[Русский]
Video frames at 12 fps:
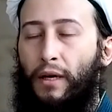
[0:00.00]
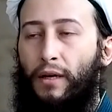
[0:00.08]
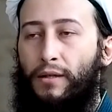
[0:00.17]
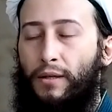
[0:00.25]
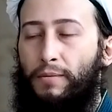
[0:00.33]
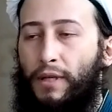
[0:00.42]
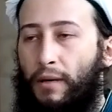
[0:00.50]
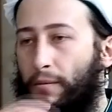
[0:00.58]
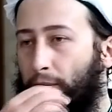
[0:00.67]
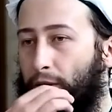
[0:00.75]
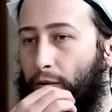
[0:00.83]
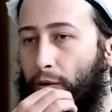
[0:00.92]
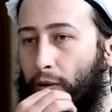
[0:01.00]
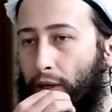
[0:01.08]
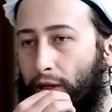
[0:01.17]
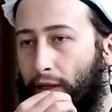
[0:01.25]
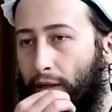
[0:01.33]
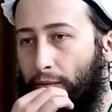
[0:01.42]
Тем самым, поскольку
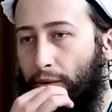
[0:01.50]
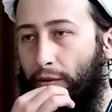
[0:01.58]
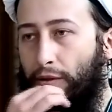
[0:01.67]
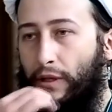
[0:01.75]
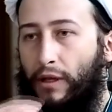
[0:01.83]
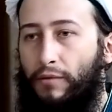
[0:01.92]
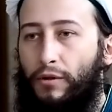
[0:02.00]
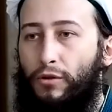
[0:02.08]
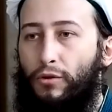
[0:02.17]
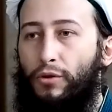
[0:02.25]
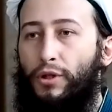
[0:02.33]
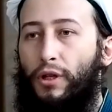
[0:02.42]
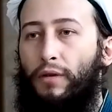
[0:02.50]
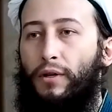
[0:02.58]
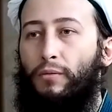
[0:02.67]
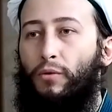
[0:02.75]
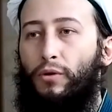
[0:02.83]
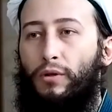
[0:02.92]
Аллах предустановил, что человек
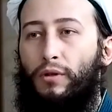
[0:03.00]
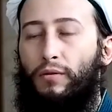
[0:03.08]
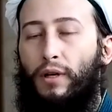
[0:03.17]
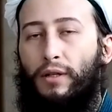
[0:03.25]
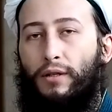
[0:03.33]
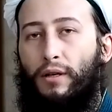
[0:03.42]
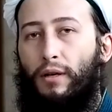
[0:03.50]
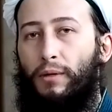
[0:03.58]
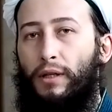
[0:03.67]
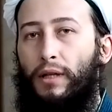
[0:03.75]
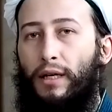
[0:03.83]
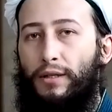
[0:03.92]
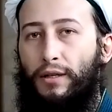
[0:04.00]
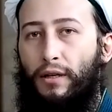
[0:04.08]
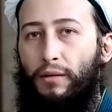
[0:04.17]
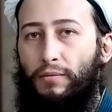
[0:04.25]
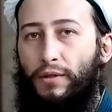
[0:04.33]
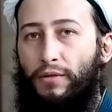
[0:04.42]
будет являться
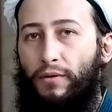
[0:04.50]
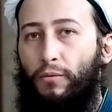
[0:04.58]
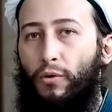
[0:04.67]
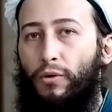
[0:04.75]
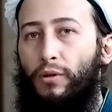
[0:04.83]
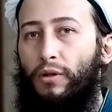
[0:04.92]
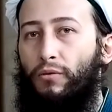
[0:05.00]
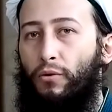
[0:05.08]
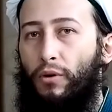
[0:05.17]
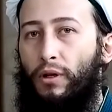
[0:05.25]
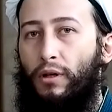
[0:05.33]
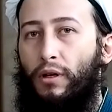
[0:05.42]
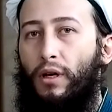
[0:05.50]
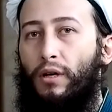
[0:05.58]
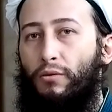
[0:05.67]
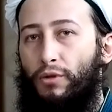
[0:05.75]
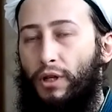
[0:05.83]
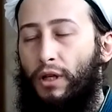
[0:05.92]
обладателем свободной воли,
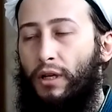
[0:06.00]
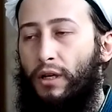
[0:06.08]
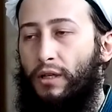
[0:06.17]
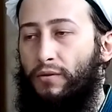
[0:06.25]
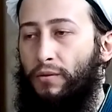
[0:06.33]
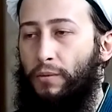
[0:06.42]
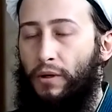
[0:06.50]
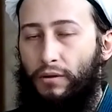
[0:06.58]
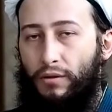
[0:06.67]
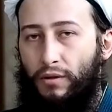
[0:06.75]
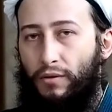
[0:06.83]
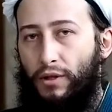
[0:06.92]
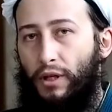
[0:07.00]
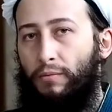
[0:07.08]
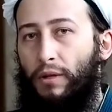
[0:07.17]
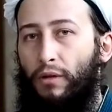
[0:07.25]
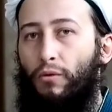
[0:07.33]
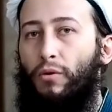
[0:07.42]
у человека есть выбор совершать
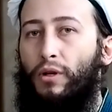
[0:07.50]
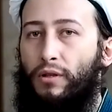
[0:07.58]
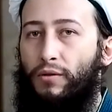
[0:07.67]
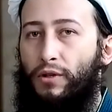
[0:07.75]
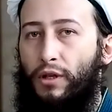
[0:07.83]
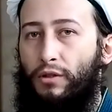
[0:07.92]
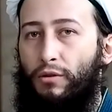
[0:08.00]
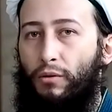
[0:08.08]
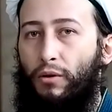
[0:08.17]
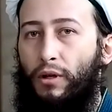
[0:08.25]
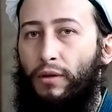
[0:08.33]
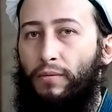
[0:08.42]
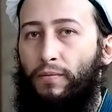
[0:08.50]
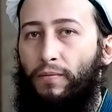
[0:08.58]
благое, совершать злое,